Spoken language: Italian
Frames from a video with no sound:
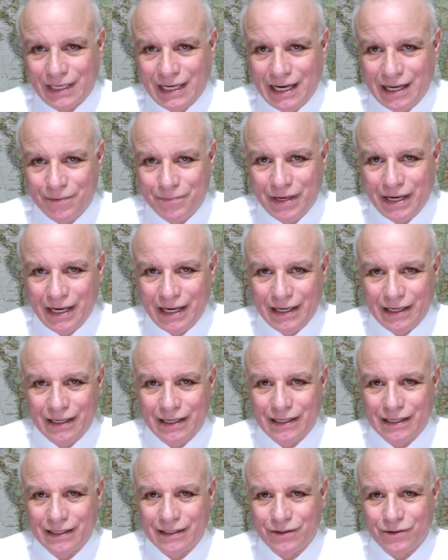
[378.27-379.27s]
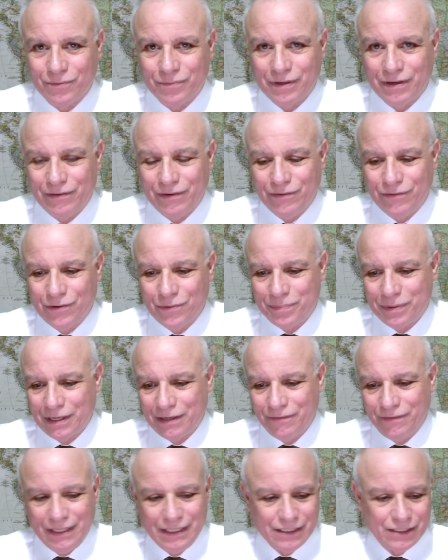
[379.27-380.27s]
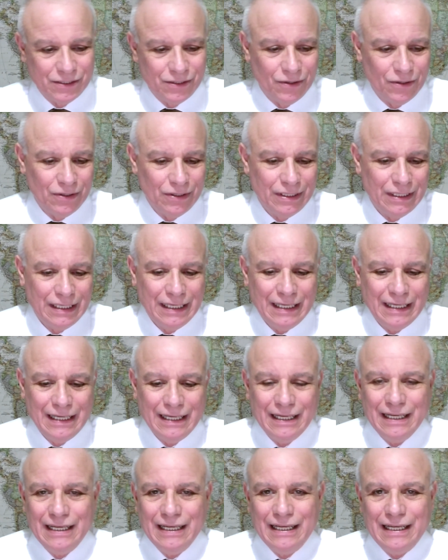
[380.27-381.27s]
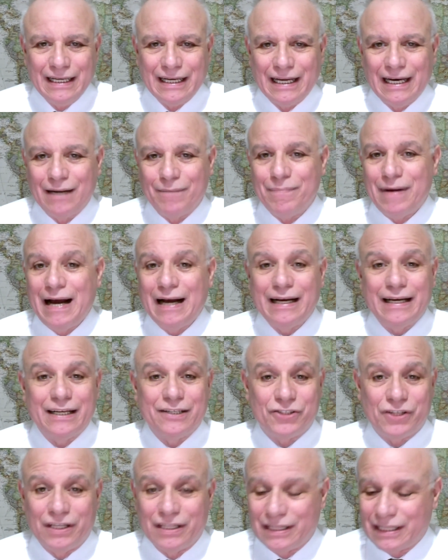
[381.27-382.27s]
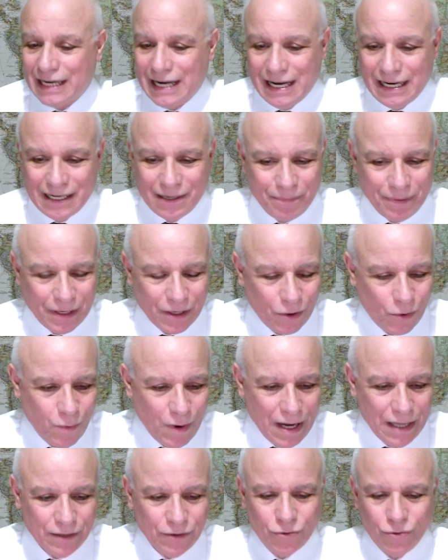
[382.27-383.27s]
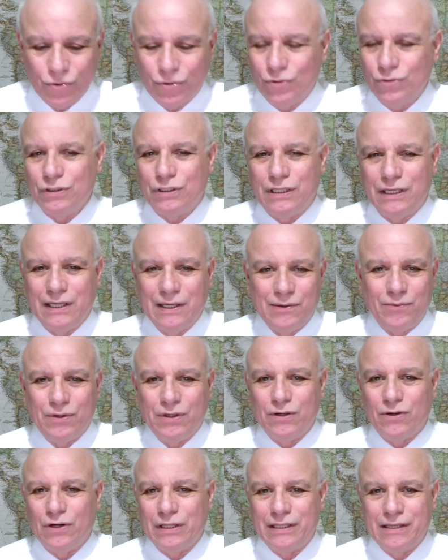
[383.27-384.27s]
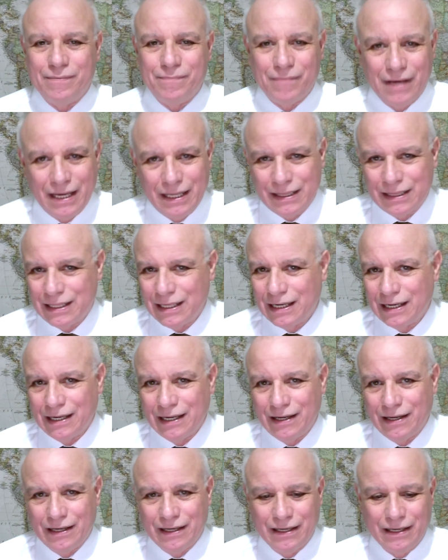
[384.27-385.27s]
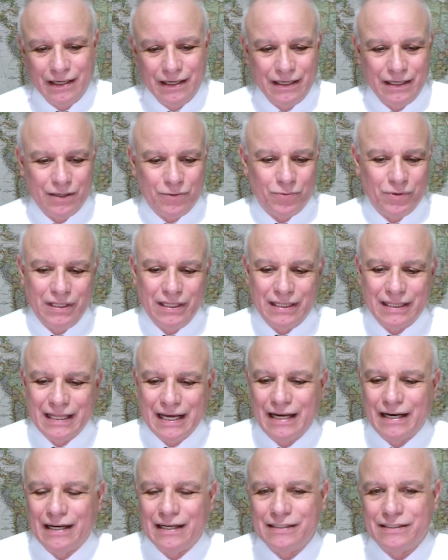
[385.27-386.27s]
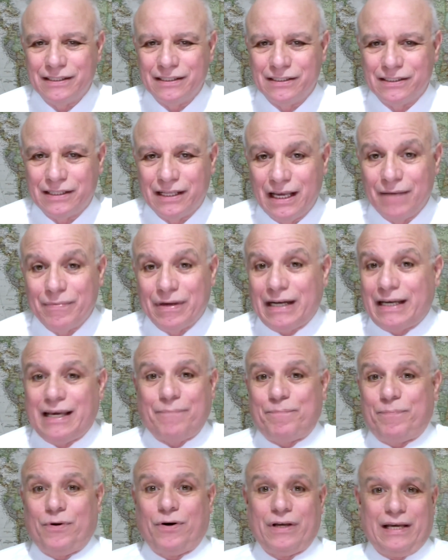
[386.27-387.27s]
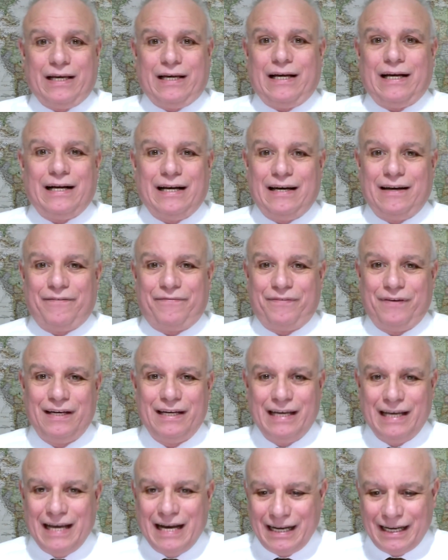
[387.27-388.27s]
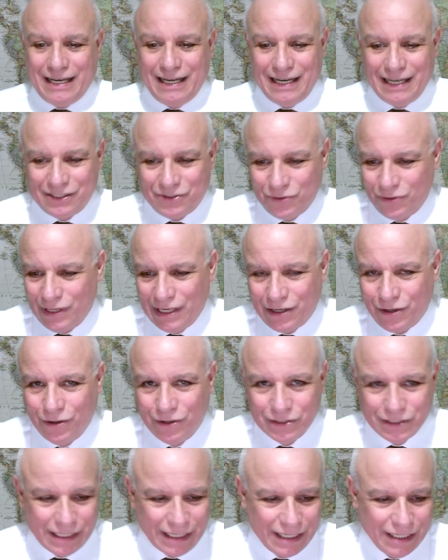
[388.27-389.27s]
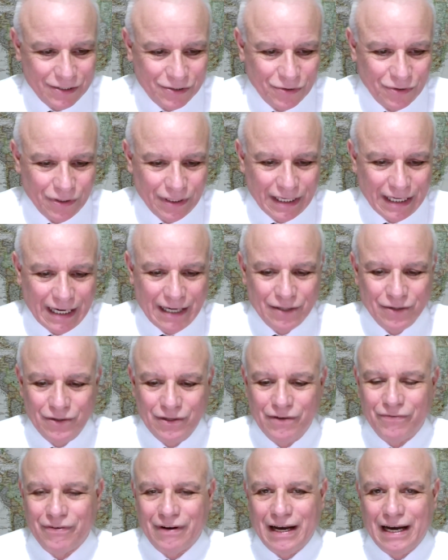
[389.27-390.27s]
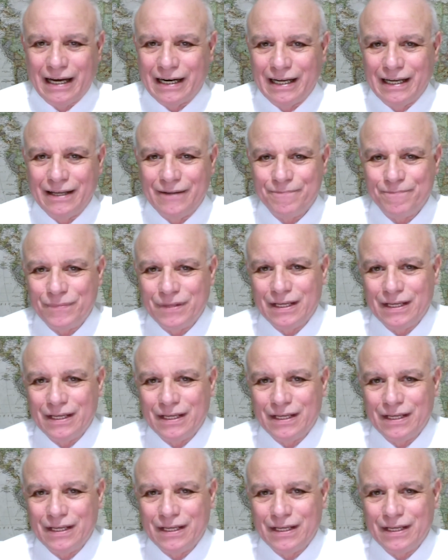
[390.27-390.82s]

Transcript: ahimè, come avevo previsto, che le banche centrali, per quanto continuino ad immettere eh, liquidità nel sistema, che poi alla fine è anche la sola cosa che sono in grado di fare,